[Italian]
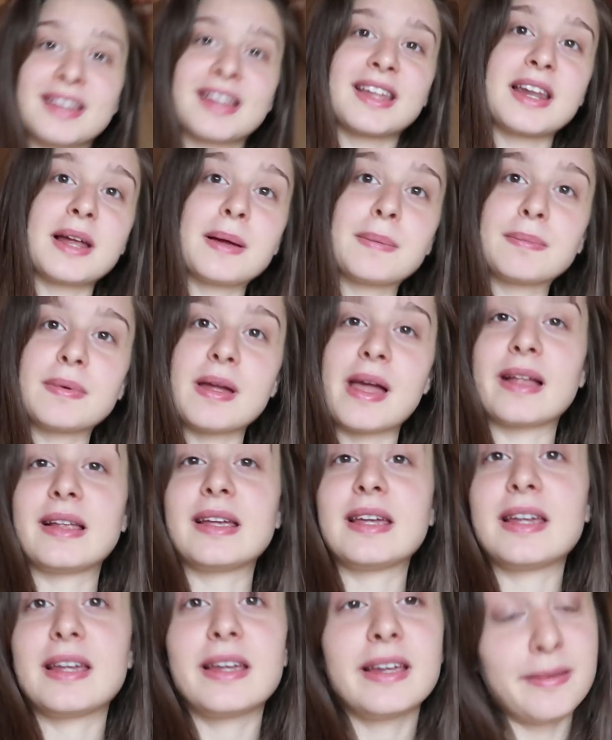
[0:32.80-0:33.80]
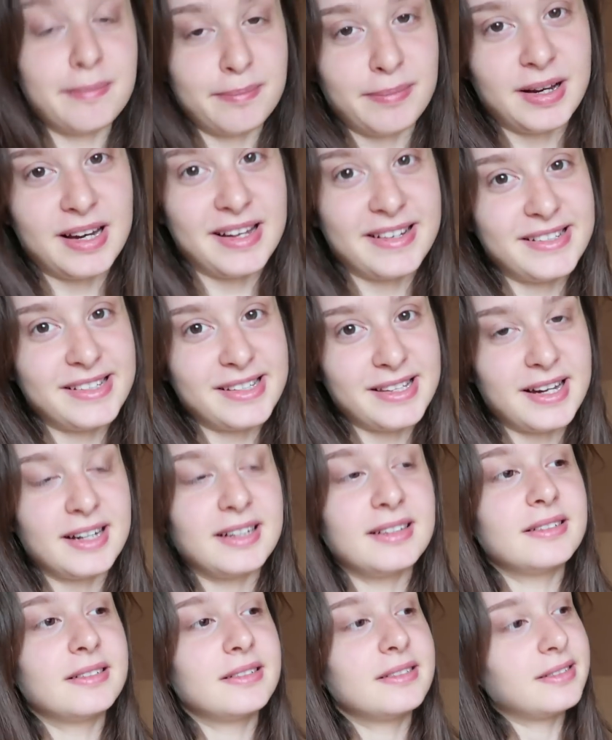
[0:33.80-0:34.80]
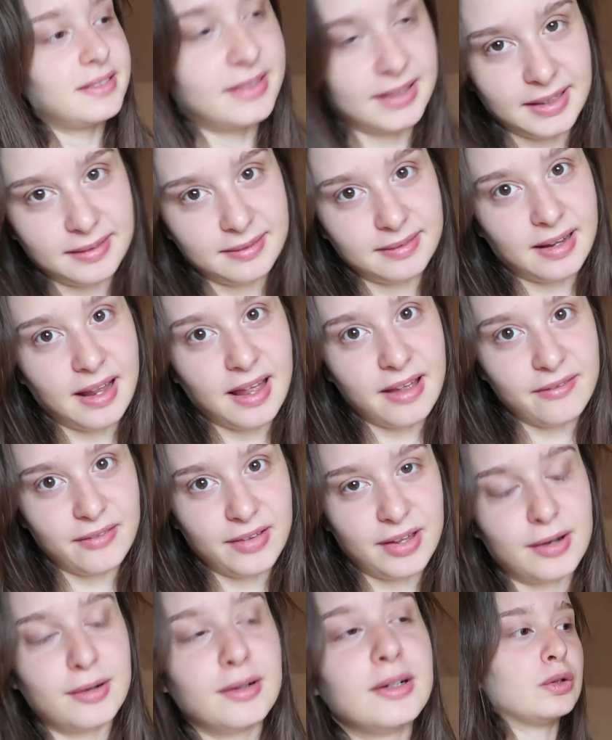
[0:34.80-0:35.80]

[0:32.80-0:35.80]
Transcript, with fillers: andare a piedi in palestra, sì è vero.